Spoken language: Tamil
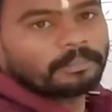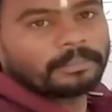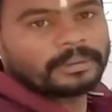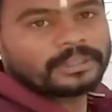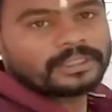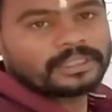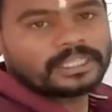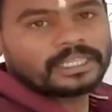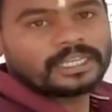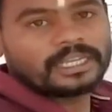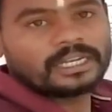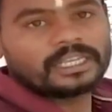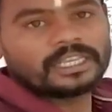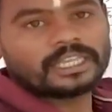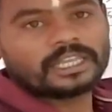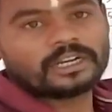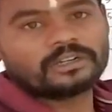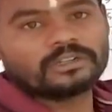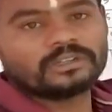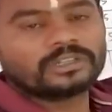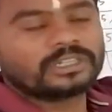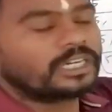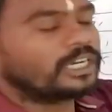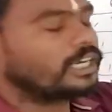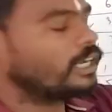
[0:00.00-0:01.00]
எண்பத்தி ஏழு
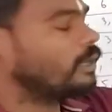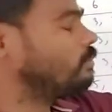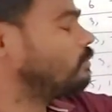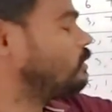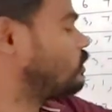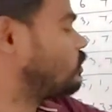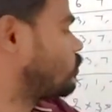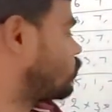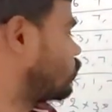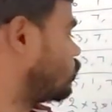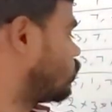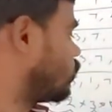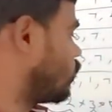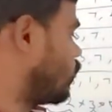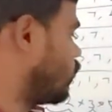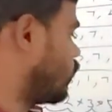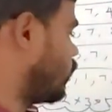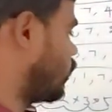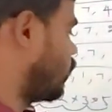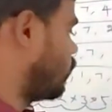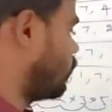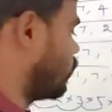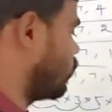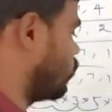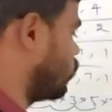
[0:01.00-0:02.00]
இரநூறு ரன் ஆஃப்
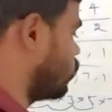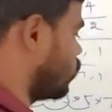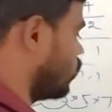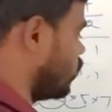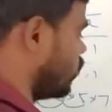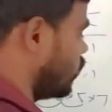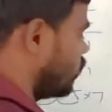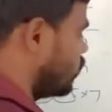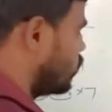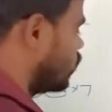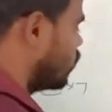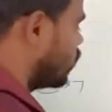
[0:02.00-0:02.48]
கொடுத்துருக்காங்க நமக்கு வந்து